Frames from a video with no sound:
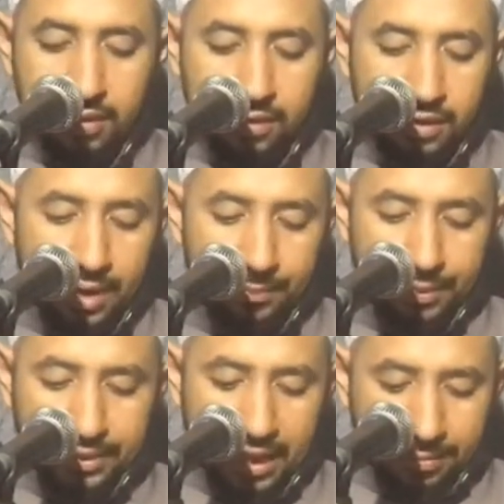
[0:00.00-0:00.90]
Yang
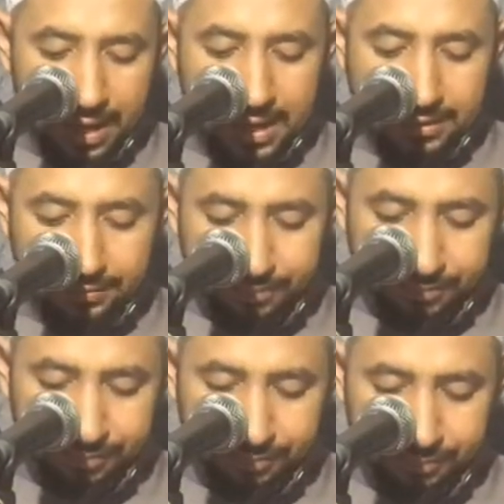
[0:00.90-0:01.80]
pertama,
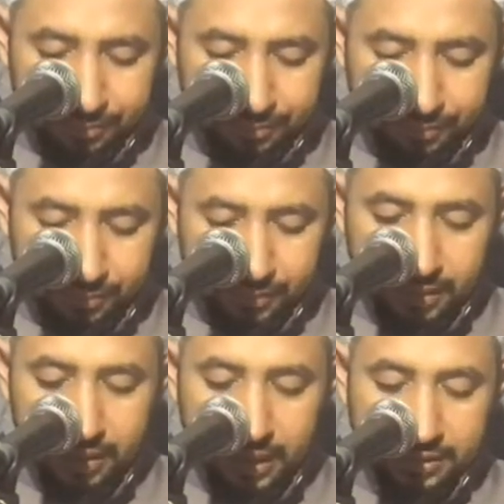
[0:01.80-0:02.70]

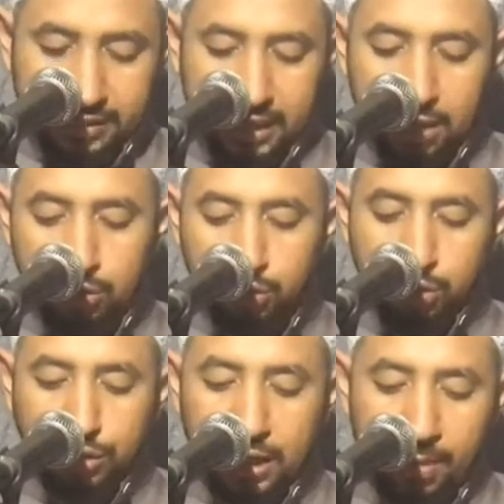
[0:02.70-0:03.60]
ini ya, secara khusus
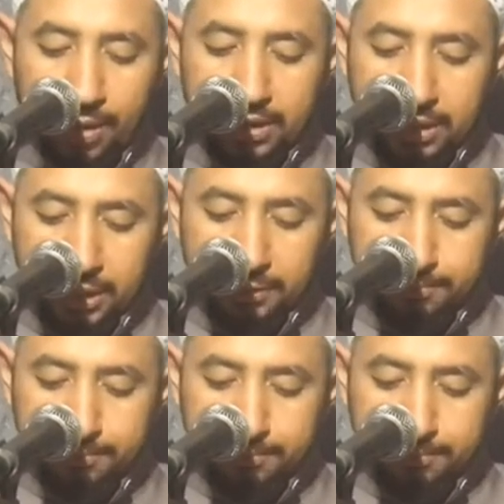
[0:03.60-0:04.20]
dalam arti